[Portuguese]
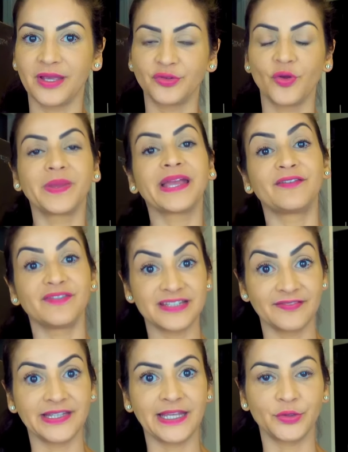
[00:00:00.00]
Exômega que você
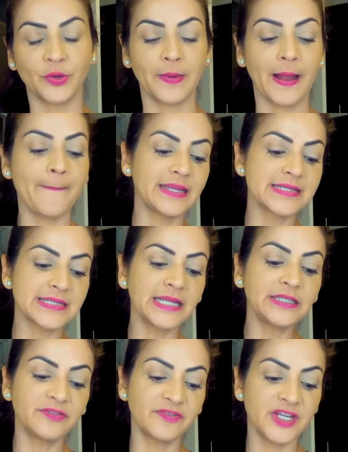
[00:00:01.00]
vai ter que tomar tem
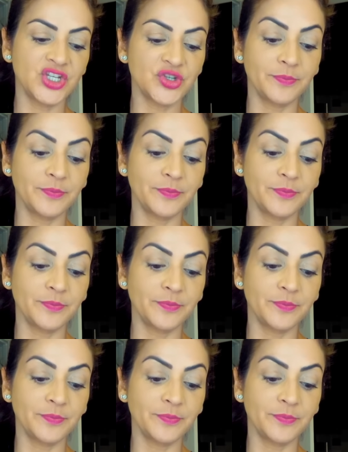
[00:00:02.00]
120